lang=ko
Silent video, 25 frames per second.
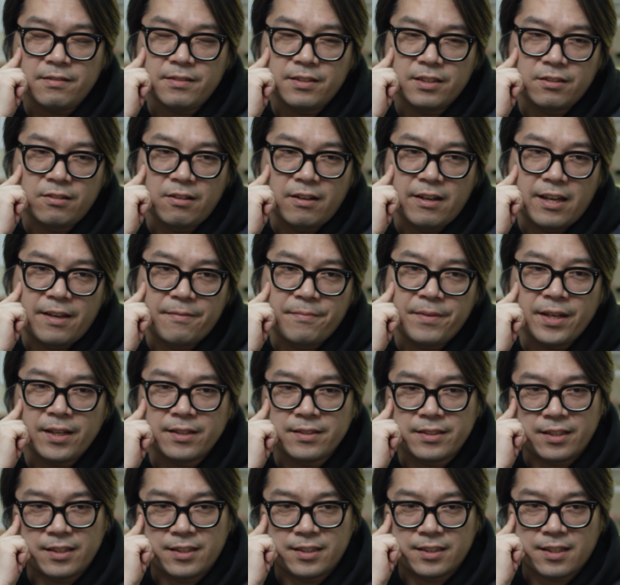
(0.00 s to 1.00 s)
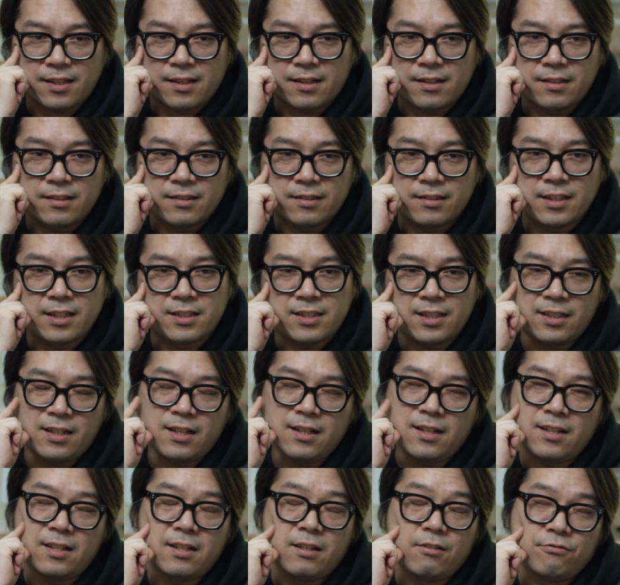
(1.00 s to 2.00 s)
이거 애매한 얘기다. 내
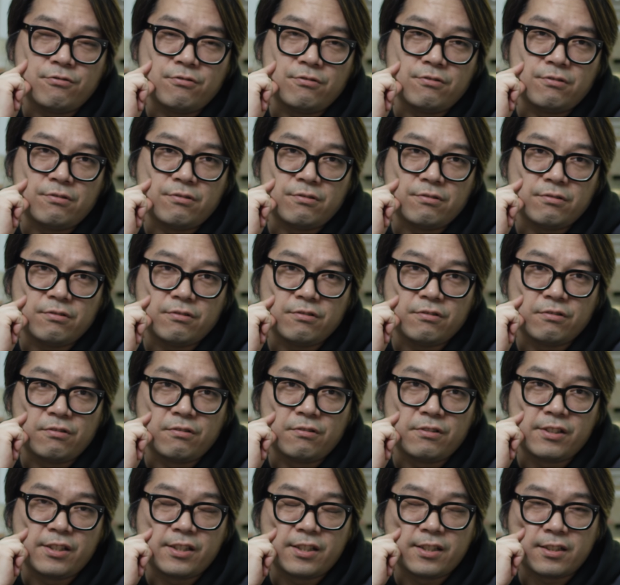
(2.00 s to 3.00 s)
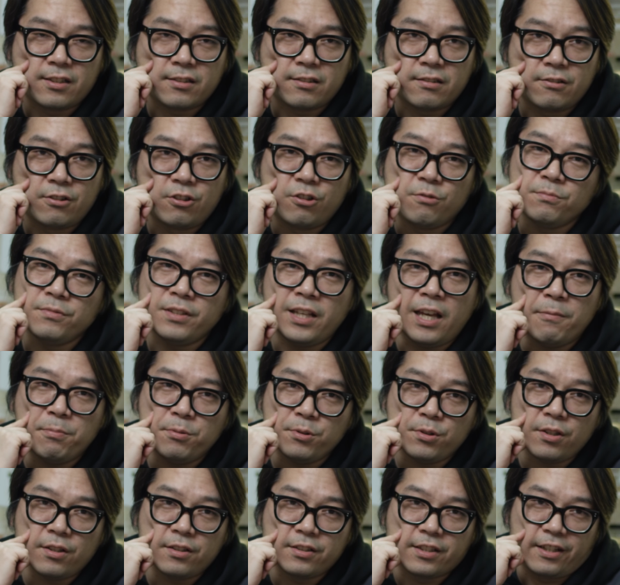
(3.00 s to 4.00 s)
자랑하려고 논 얘기라서 여러분도
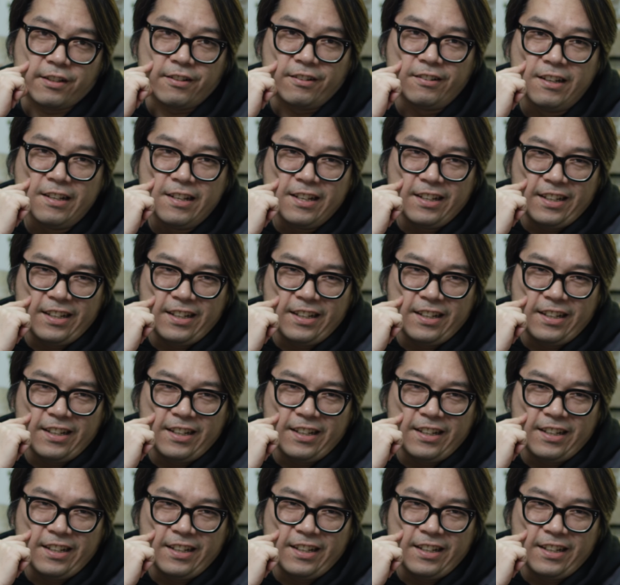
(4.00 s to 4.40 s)
해보셔야 돼요.